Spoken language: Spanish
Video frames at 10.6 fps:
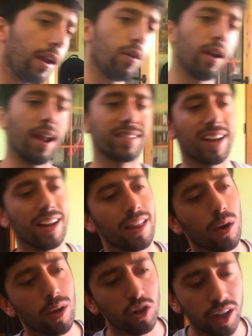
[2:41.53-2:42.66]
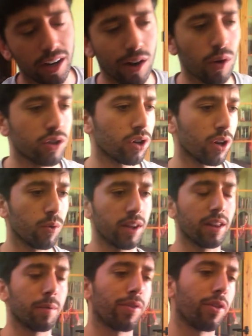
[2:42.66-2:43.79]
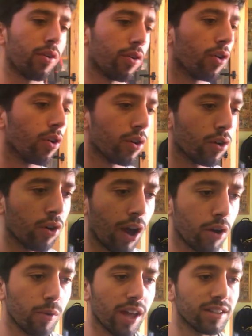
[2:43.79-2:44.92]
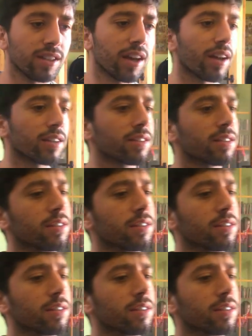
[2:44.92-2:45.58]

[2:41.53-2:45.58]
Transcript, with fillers: La sanidad ecuatoriana no ha hecho ninguna intervención con, las comunidades indígenas.